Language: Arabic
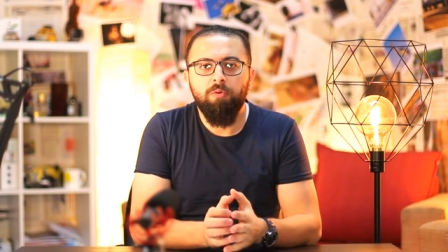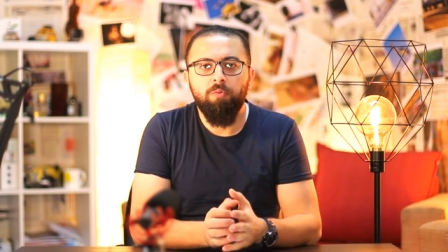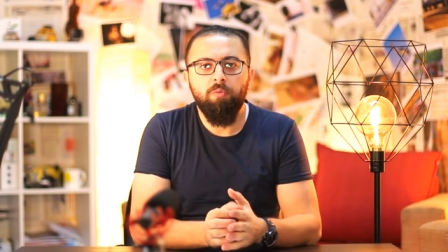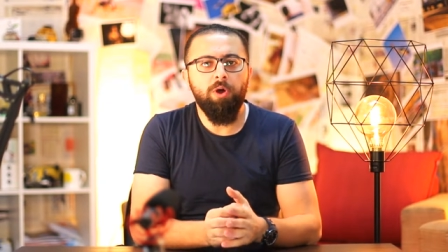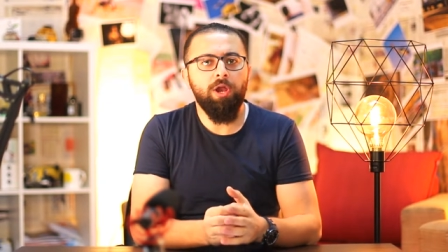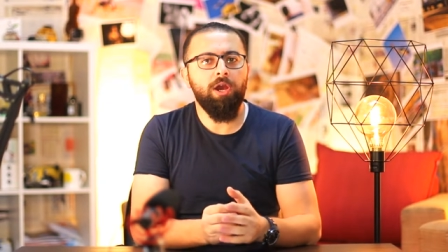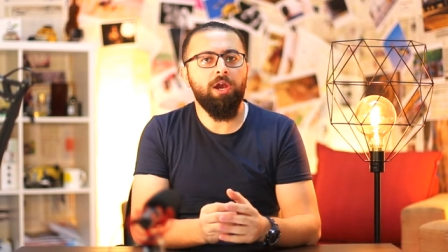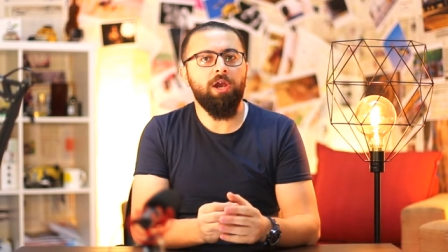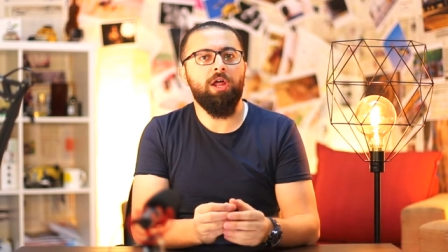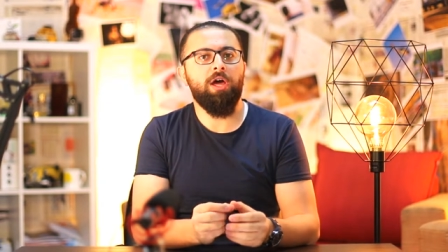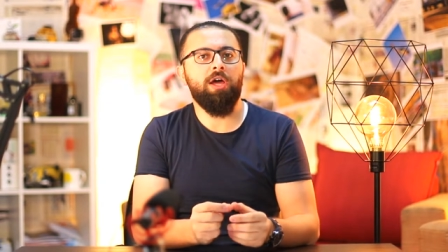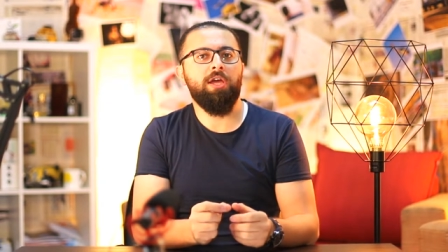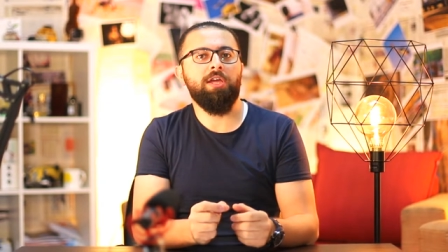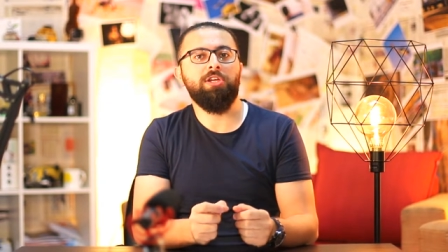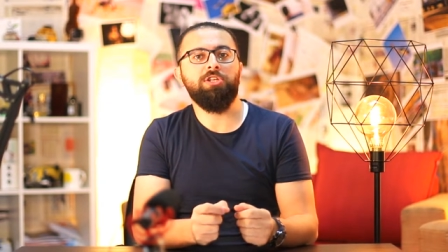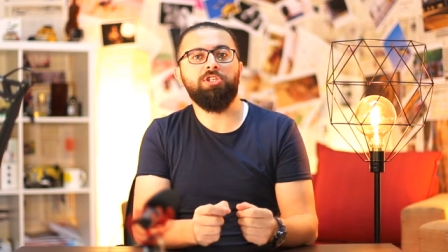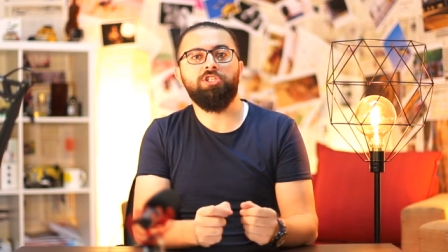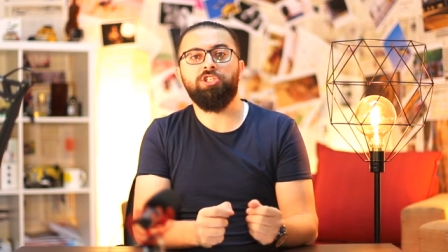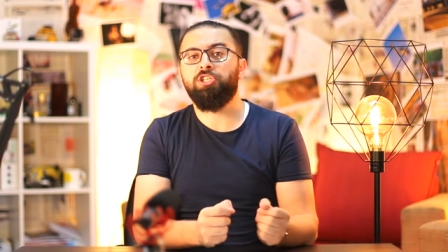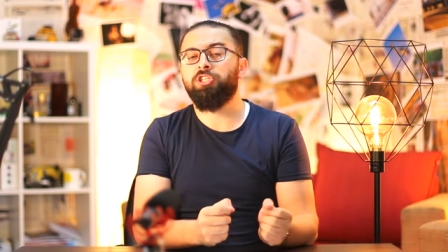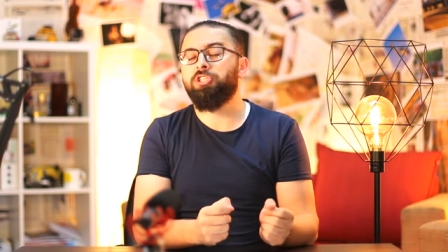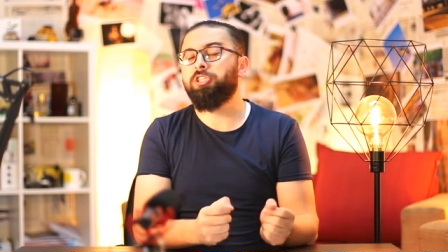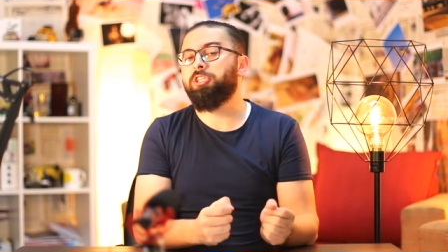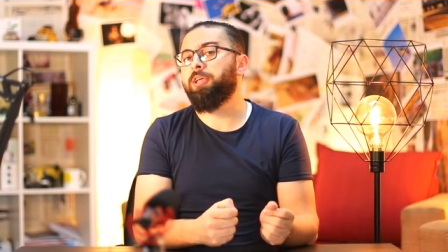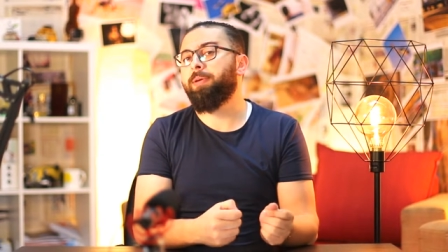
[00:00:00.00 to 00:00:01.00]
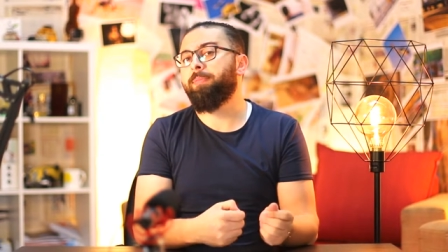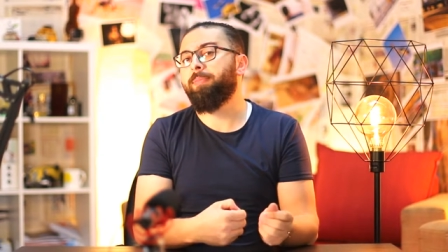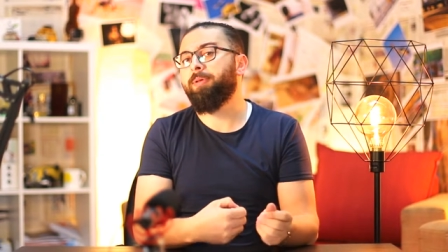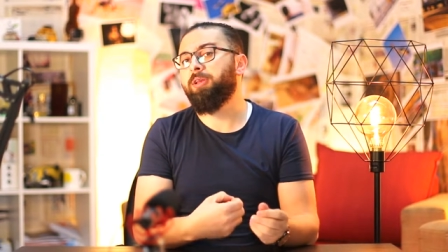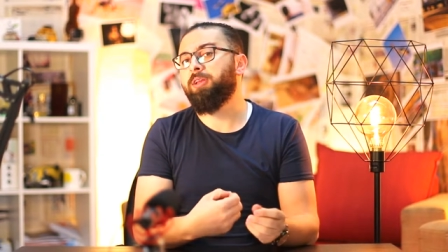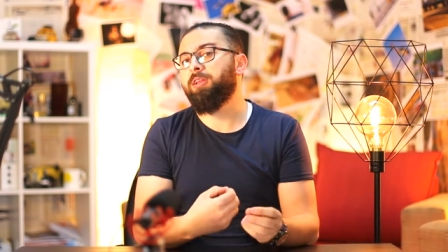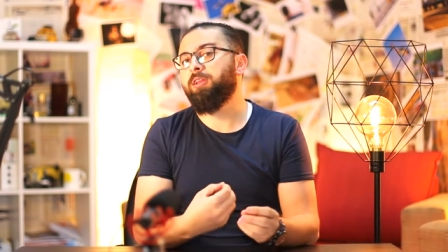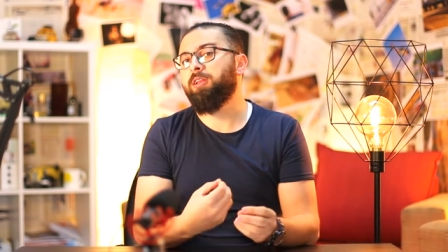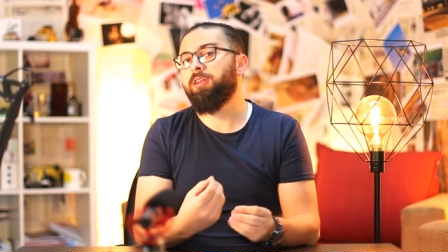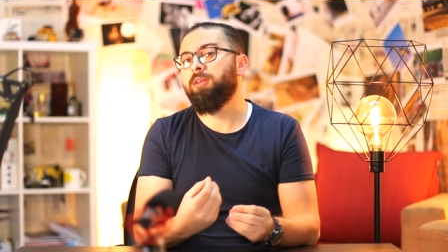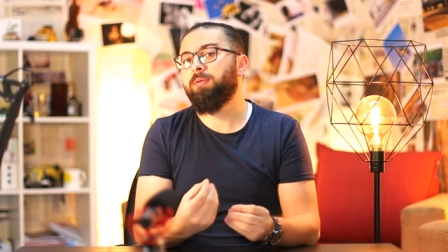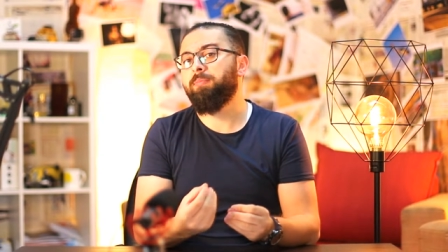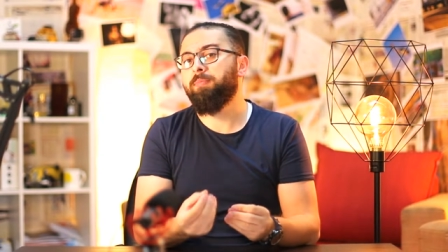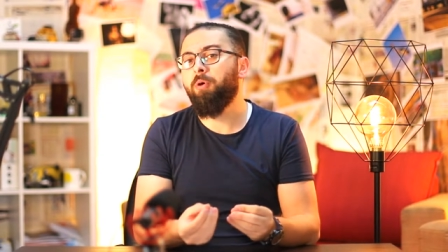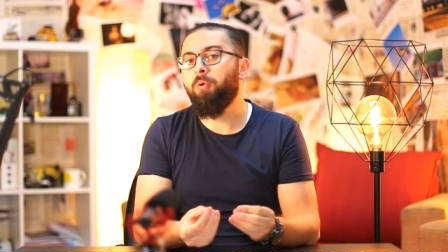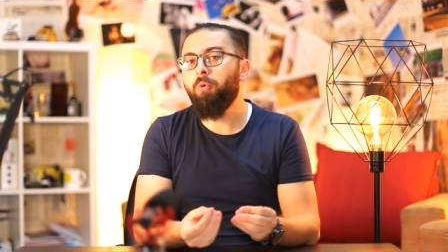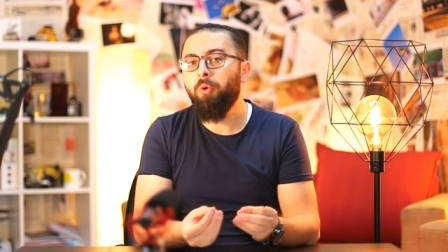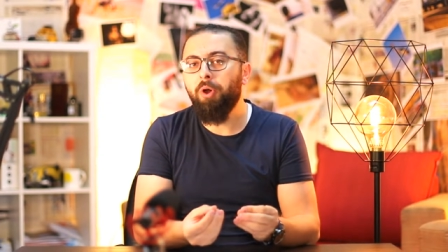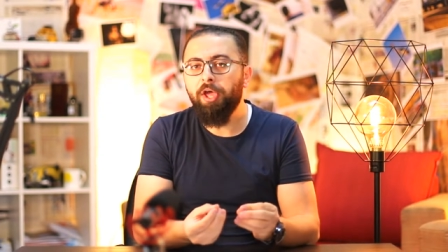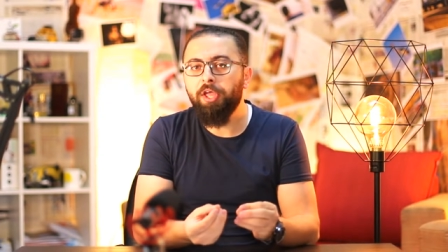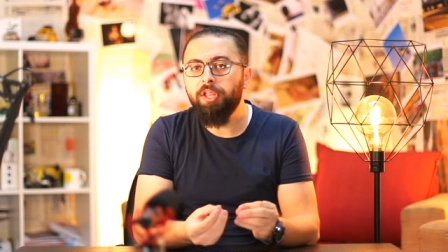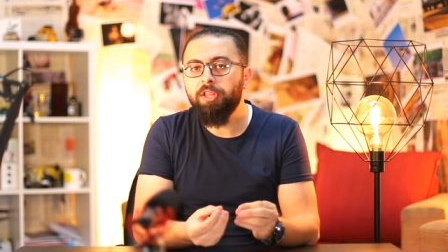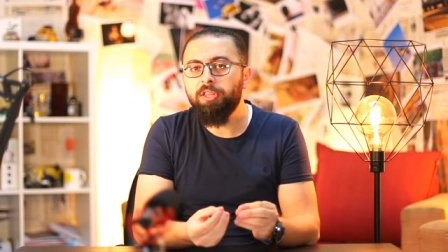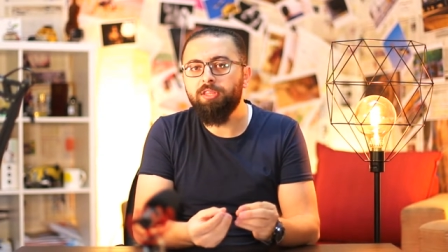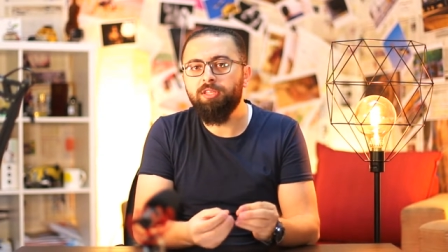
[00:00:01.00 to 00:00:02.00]
والله جيت قبل
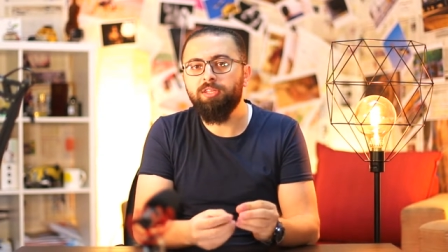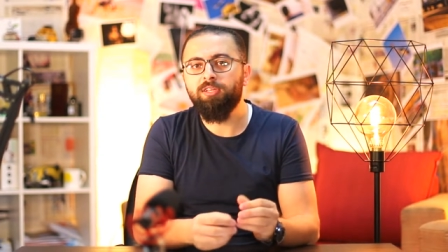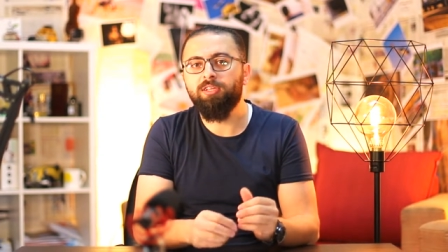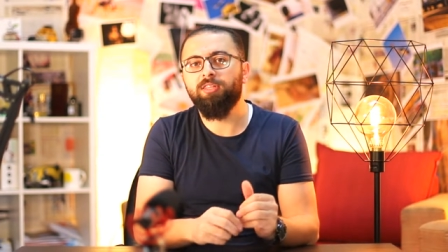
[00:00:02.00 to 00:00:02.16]
الموعد